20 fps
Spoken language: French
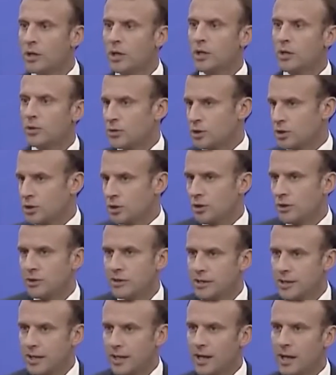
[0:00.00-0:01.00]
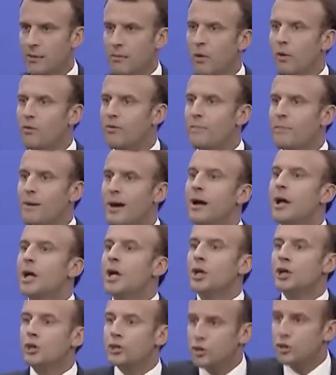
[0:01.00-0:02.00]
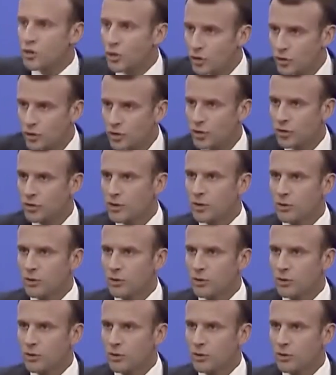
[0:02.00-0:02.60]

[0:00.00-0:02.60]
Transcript: Donc je le redis très clairement, on ne va pas sanctionner